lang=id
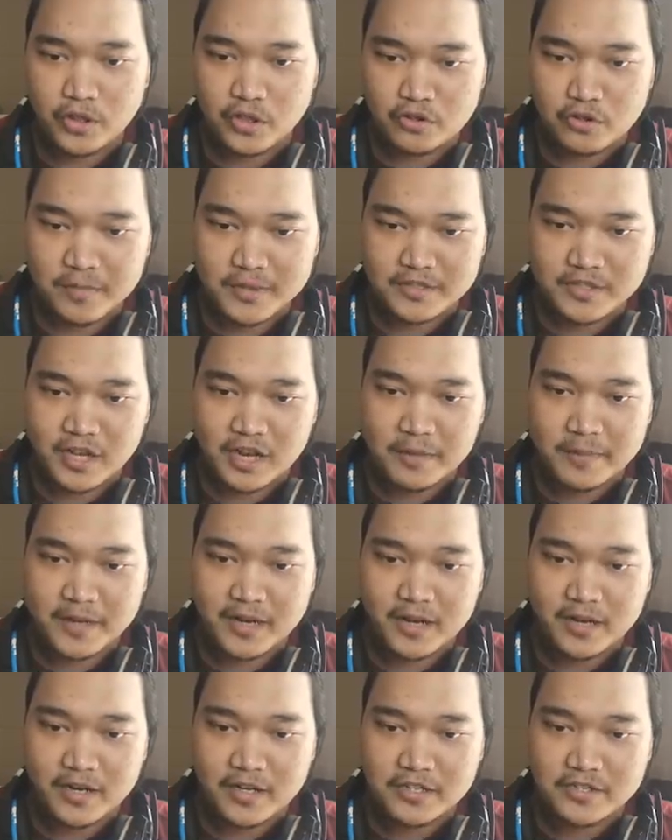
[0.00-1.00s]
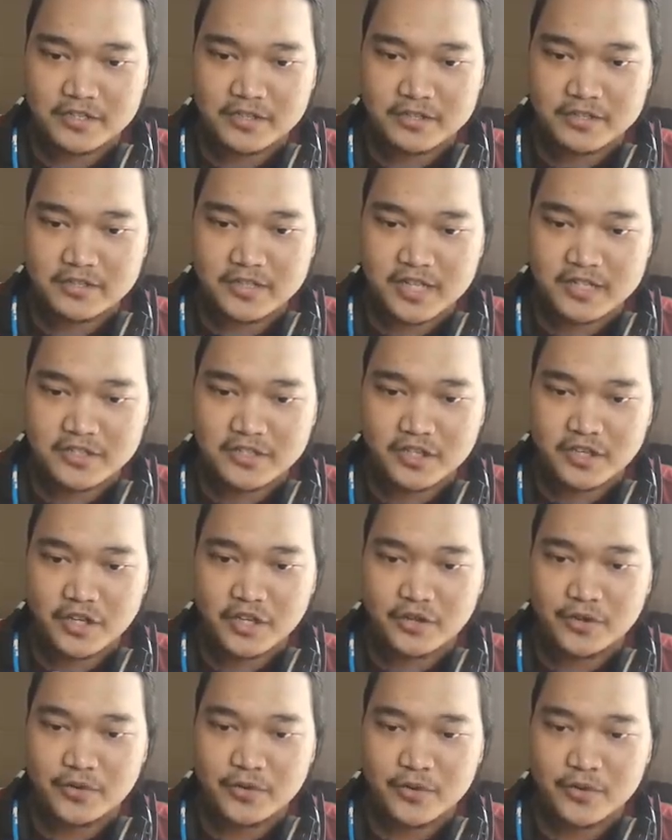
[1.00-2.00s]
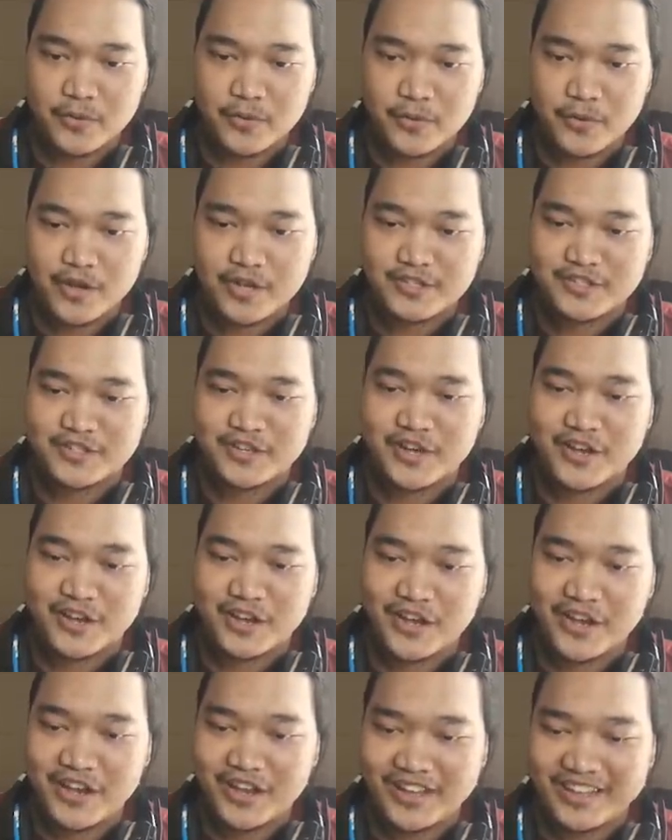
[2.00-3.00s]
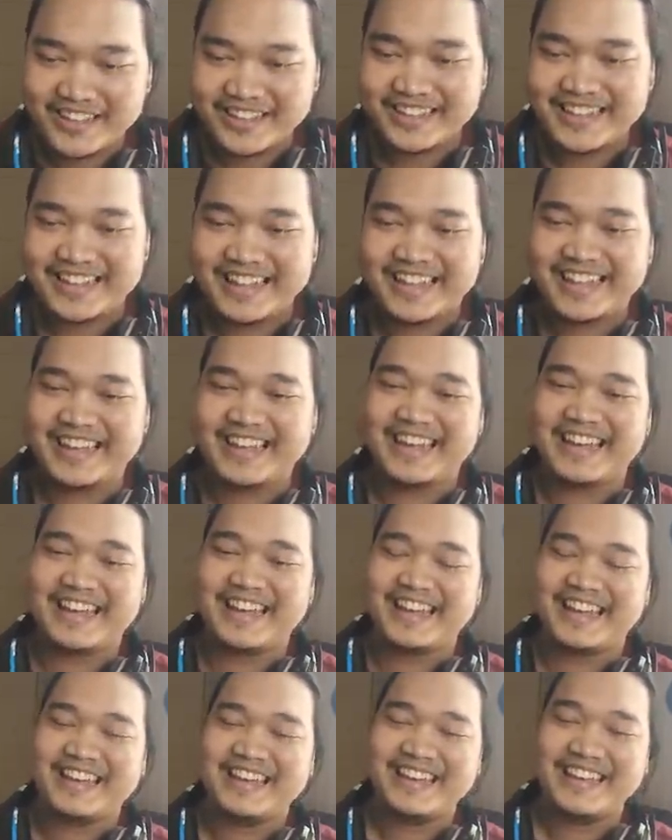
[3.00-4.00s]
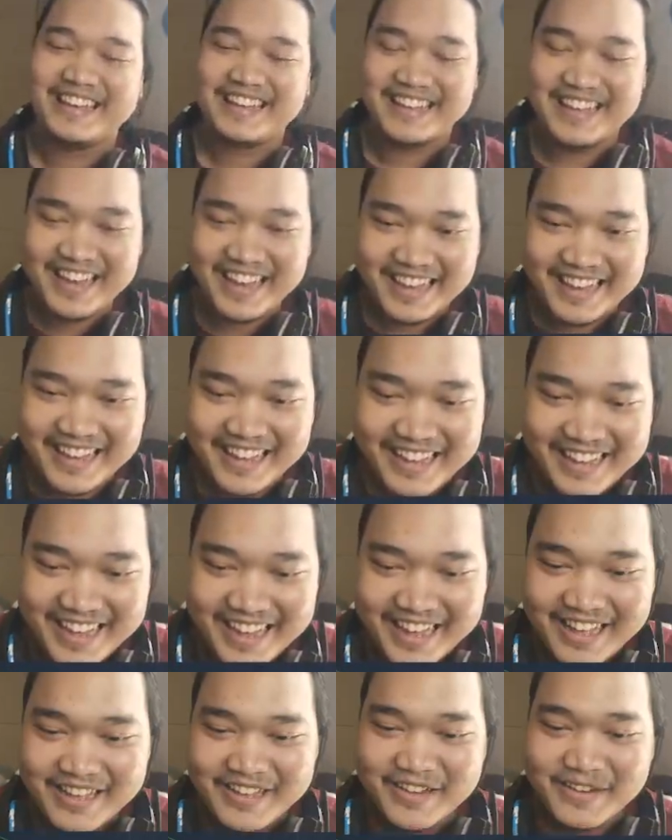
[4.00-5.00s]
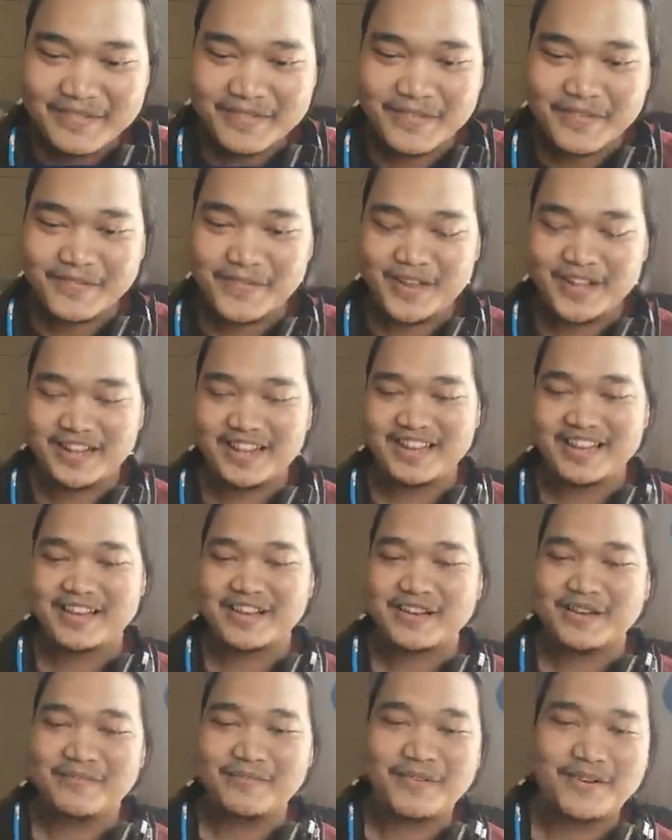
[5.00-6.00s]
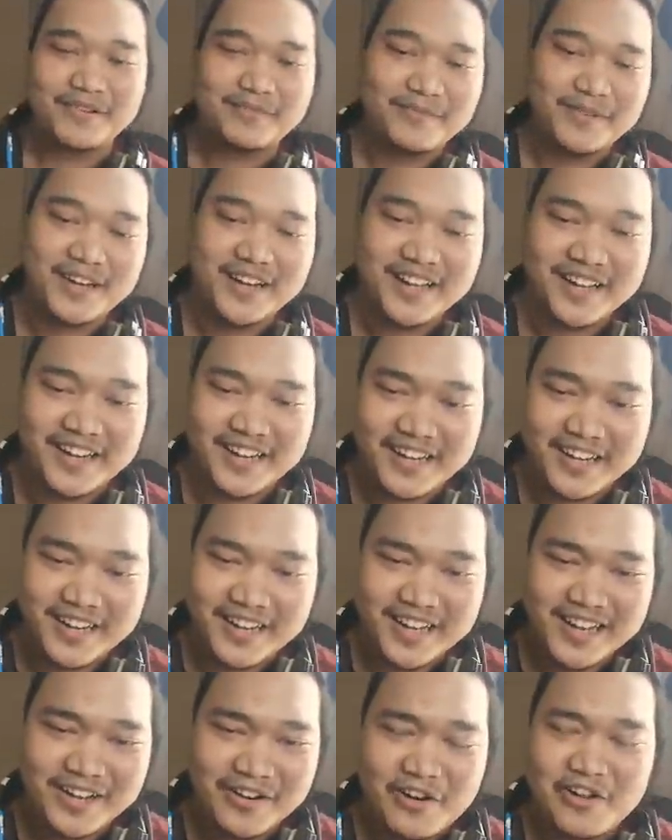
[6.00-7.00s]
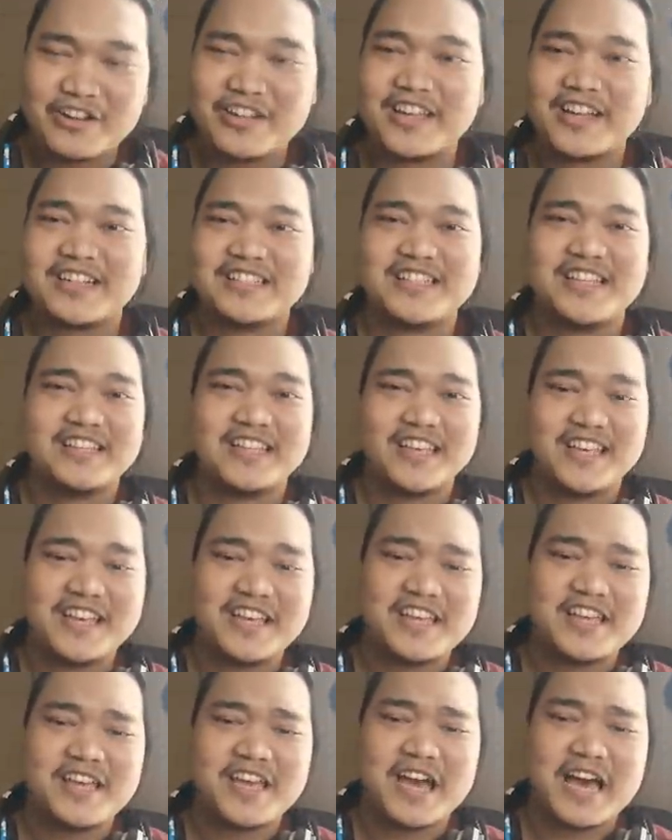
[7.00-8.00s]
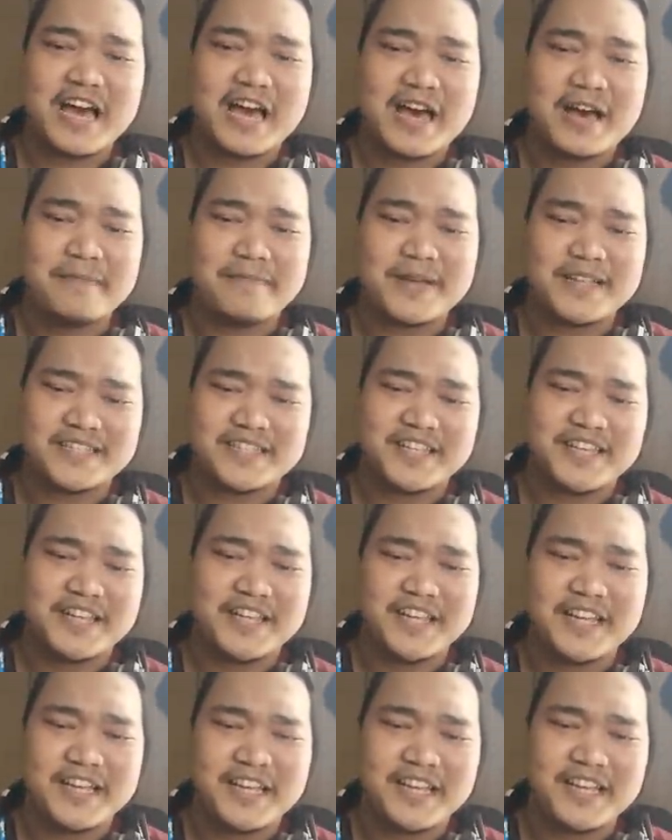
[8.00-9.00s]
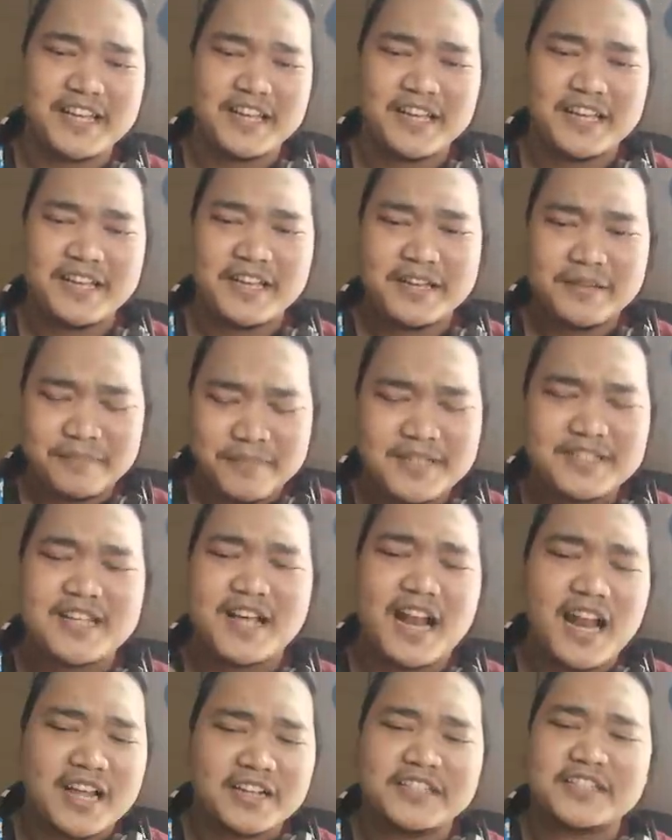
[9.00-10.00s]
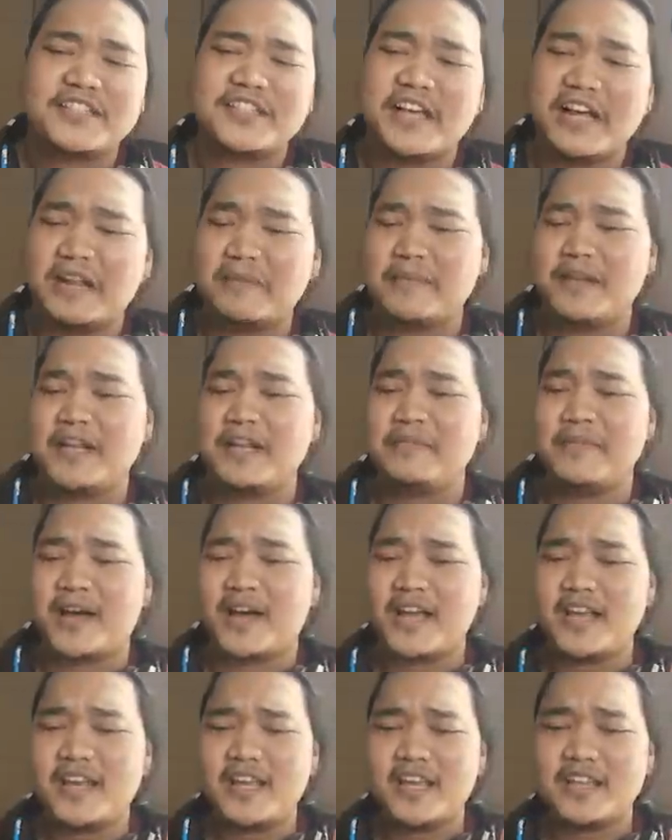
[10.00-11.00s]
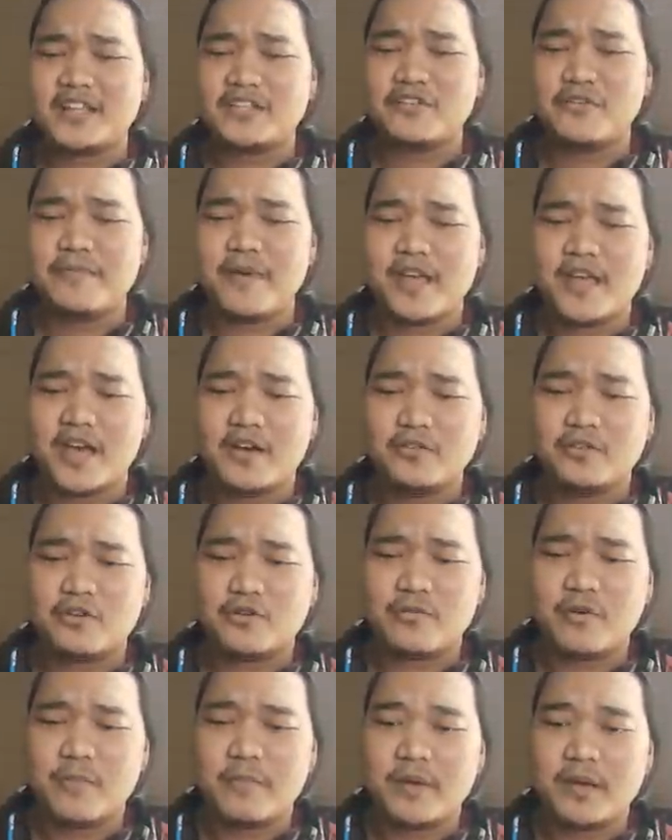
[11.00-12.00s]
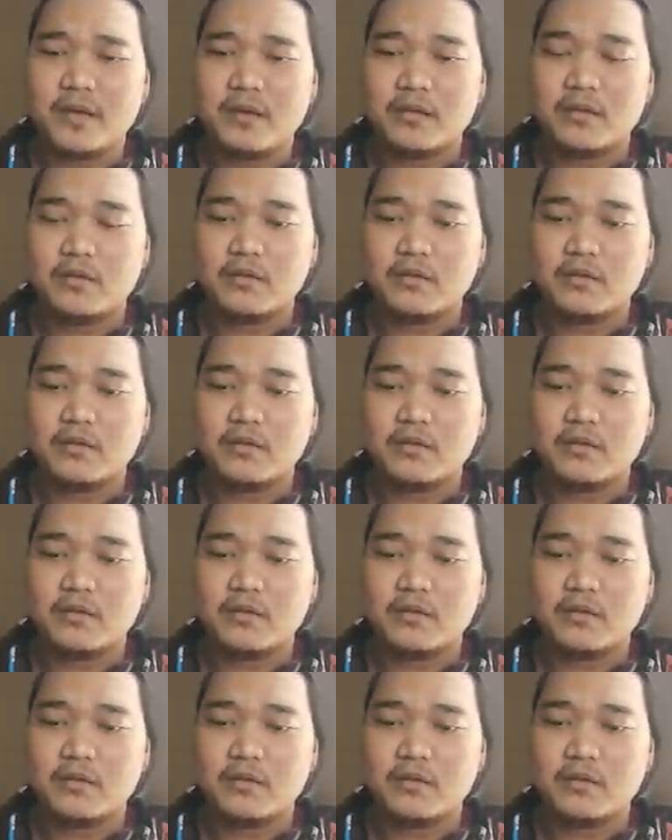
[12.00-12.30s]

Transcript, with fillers: kita coba segala medan ya di tes di sini wes GG GG ya mobilnya bener-bener uh, eh, ground clearance-nya tinggi ya pasti bisa lah di segala medan makanya ini kita coba ya untuk mobil